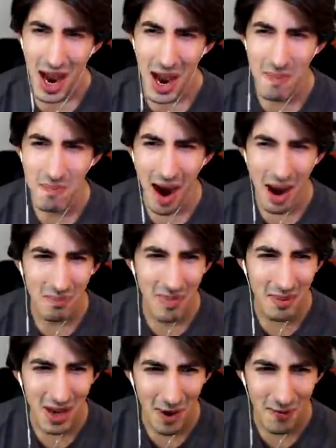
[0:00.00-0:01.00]
e
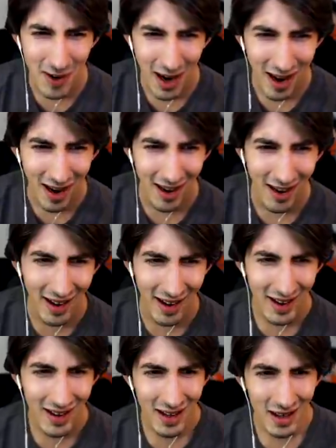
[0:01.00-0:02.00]
mamma mia, fra!
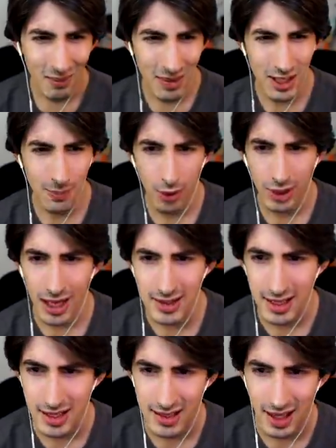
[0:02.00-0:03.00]
Ma si
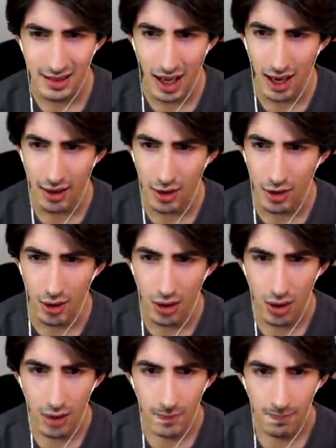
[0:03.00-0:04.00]
potenzia attacco!
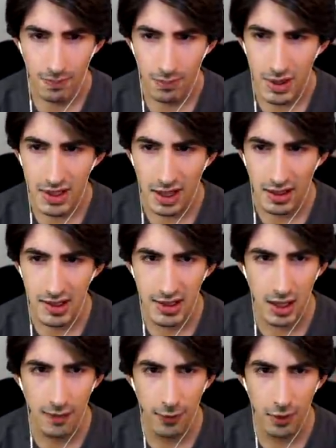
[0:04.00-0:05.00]
Mi sa di sì,